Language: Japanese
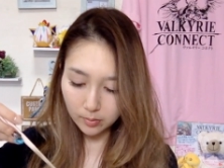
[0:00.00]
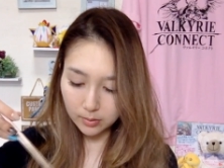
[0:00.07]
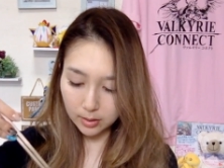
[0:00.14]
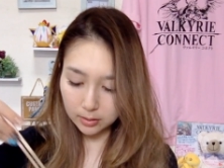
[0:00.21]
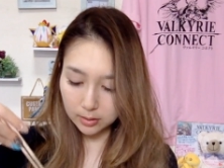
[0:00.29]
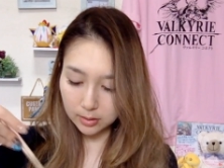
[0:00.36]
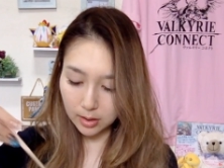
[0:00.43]

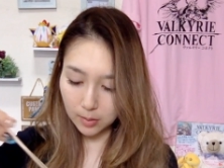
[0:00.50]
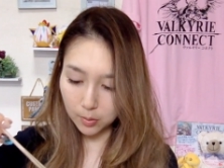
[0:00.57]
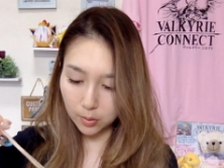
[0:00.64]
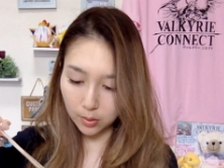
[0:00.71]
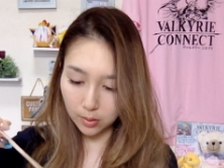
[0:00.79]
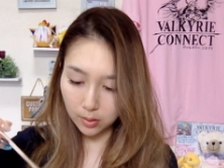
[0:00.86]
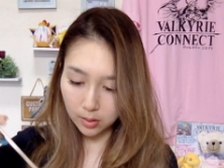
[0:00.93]
だってさ、
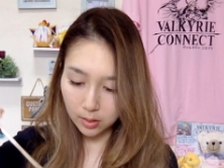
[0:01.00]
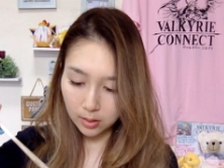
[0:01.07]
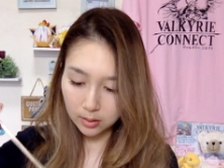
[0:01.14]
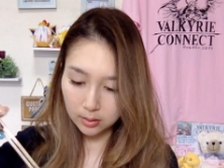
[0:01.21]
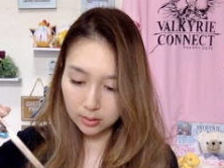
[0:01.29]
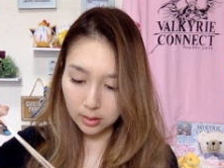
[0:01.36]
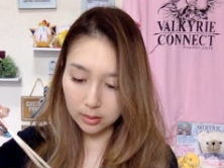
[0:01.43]
も
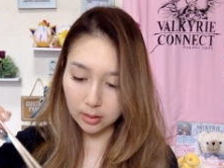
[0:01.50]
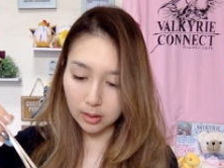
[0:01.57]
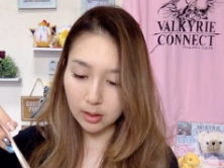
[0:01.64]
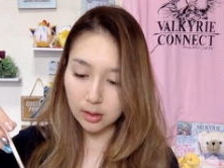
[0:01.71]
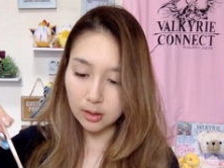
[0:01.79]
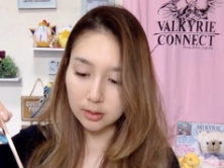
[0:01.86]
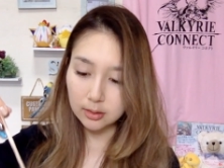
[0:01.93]
う、なん
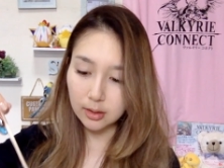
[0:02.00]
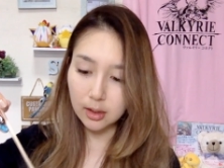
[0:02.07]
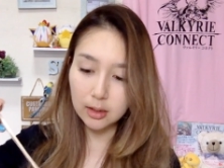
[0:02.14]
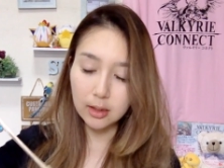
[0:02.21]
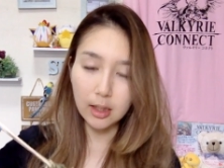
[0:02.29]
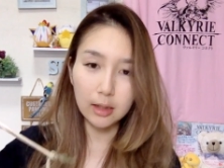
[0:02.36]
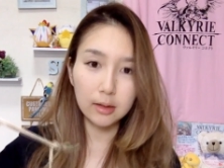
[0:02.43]
だ
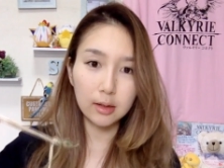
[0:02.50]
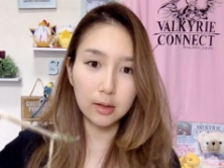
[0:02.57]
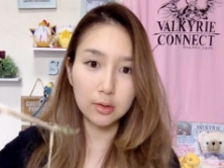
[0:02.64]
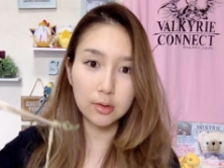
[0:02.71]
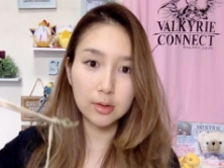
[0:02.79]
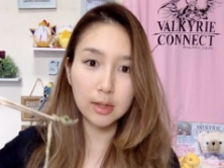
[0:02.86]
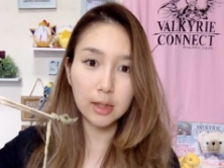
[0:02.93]
中に入って
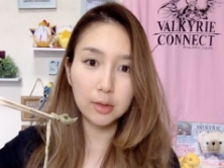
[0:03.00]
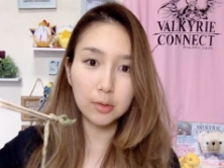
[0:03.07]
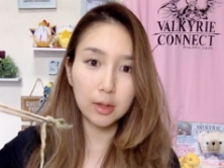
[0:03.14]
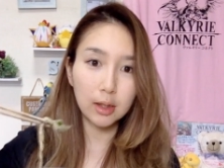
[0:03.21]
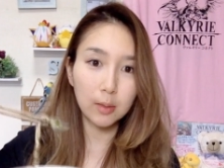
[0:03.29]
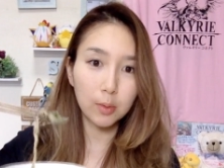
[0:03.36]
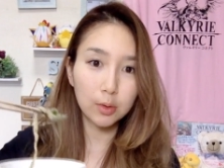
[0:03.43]
る具材
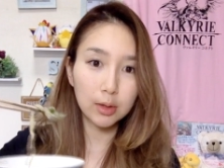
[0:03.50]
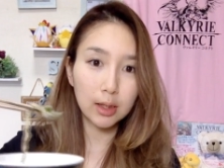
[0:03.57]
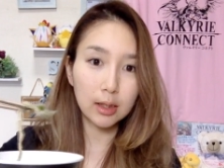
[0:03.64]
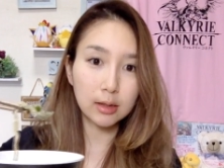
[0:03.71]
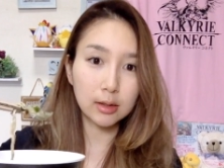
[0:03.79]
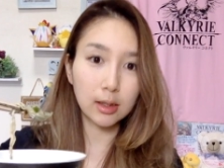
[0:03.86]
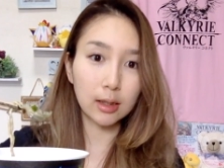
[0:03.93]
とかがもうな
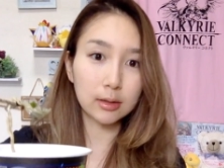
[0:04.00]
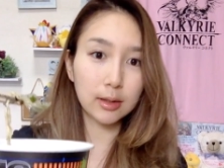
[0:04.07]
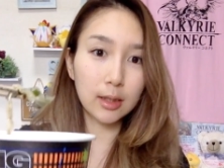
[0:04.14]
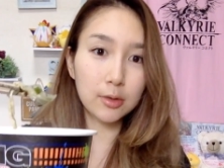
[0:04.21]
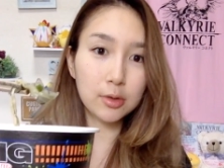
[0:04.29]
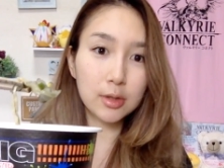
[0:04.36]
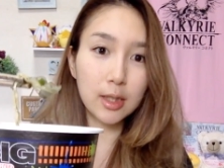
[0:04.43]
んかさ、
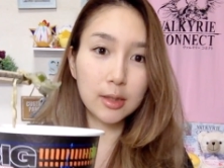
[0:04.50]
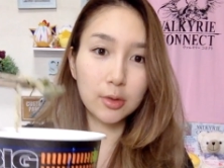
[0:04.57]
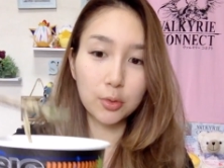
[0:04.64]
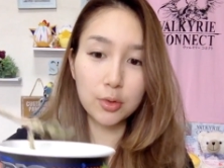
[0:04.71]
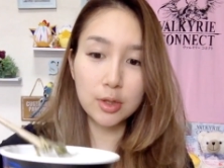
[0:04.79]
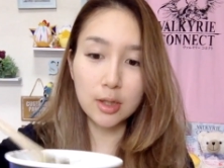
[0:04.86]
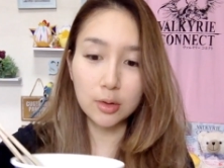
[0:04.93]
ダークサイド
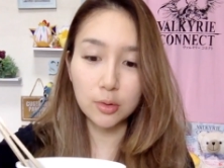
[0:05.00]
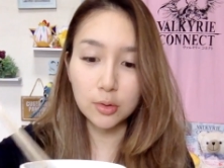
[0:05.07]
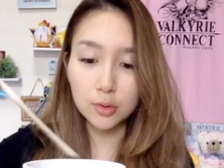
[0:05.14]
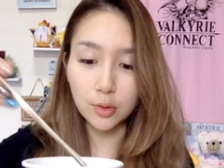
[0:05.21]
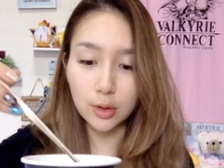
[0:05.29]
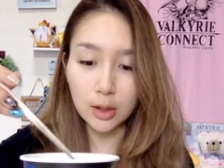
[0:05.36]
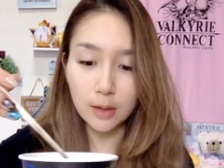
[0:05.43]
に落ちてる、
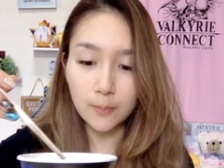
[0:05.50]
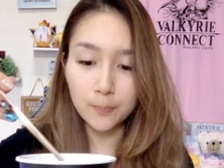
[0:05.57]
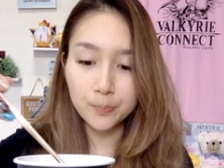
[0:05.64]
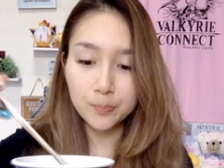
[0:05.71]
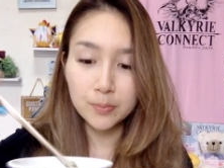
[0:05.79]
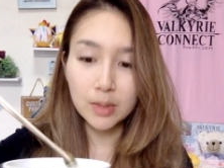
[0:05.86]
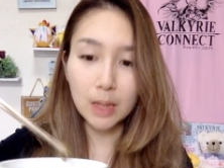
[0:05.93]
本当に。
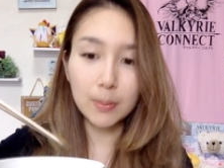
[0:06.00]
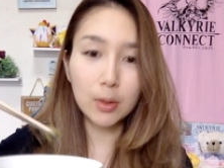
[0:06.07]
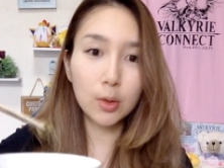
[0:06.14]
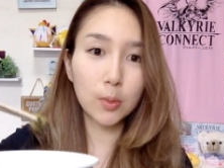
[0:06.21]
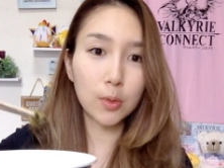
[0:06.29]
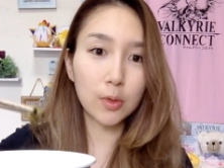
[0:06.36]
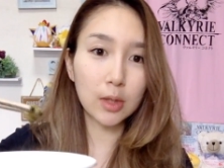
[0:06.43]

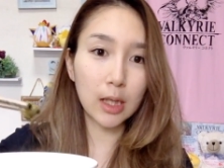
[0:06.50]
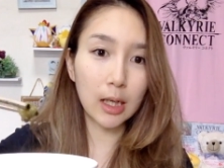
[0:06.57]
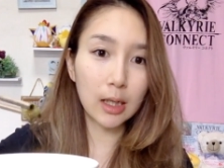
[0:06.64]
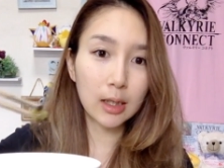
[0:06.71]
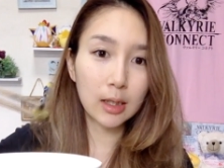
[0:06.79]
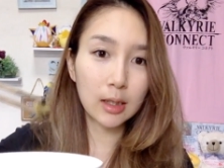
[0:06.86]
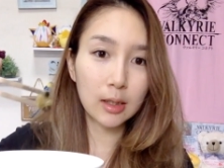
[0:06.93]
卵もほら、
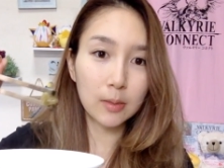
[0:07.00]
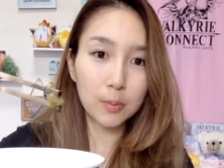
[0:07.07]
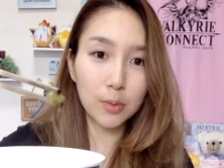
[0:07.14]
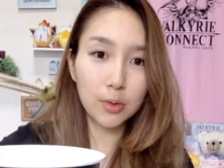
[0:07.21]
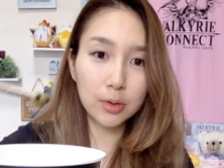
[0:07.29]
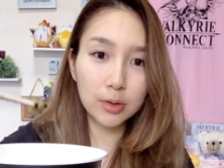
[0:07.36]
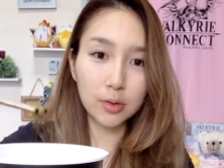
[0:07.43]

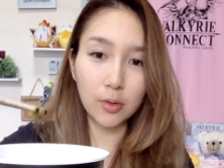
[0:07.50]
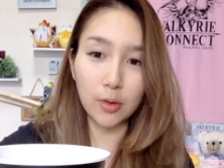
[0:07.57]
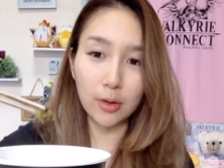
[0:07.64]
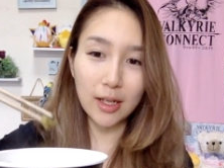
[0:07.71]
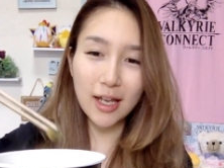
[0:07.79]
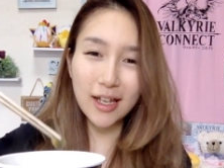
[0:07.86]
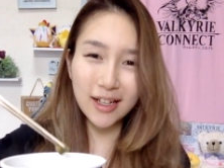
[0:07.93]
もうすごい。